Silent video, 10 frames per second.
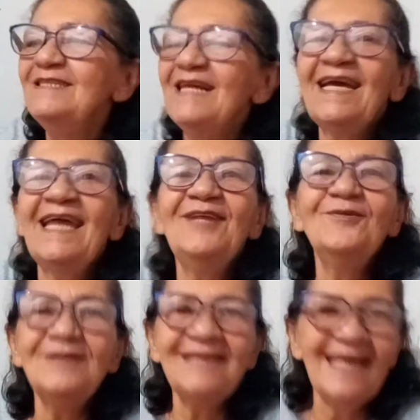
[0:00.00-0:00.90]
já
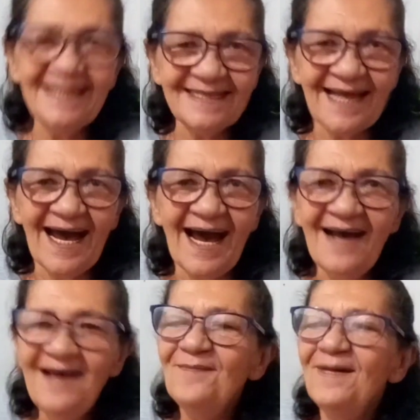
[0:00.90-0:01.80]
querendo
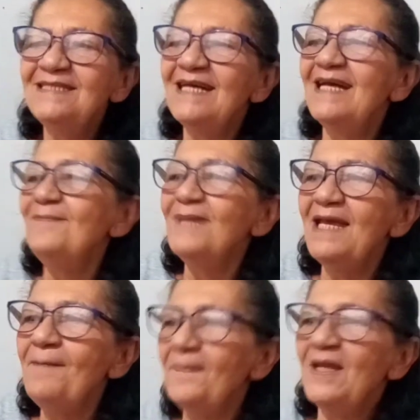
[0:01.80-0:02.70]
deitar. Mas aí me
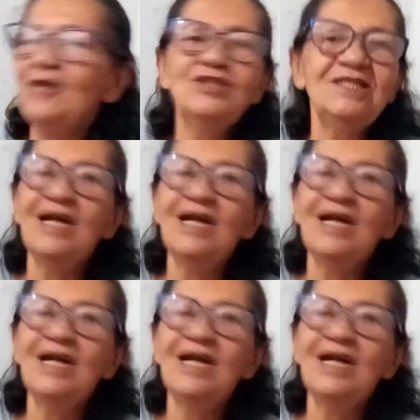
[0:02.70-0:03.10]
lembrei, eu disse,